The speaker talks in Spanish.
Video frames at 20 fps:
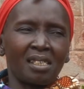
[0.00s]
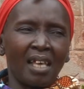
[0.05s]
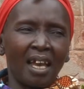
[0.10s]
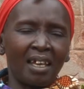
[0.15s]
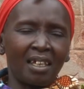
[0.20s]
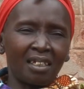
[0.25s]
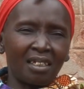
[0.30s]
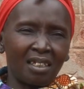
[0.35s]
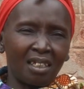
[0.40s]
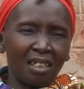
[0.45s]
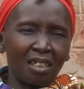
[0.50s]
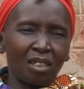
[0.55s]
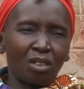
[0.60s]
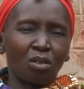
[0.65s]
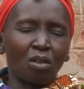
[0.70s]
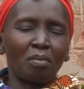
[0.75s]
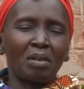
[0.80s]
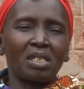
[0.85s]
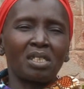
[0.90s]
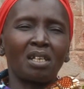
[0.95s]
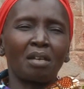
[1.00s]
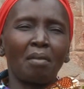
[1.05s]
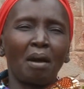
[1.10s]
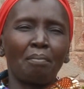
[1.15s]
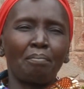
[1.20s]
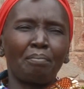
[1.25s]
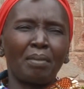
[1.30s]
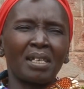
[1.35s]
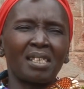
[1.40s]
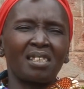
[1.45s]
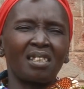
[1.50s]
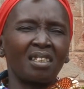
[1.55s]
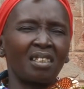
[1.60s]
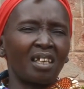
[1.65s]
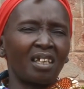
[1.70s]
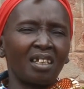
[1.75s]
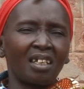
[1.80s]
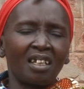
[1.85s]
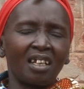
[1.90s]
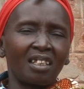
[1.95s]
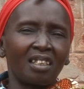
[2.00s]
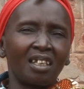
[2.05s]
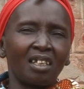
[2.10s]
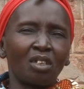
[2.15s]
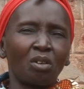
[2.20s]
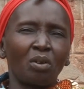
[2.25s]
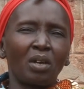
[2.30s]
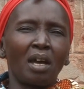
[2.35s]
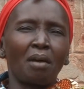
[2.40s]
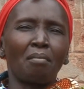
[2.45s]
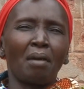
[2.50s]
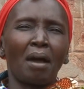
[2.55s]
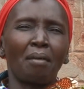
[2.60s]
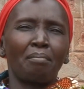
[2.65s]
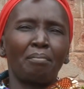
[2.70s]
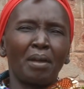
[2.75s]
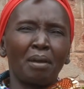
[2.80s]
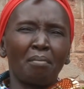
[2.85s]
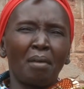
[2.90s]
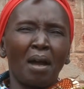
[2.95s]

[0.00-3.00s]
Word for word: En el centro ayudamos a unas 30 personas.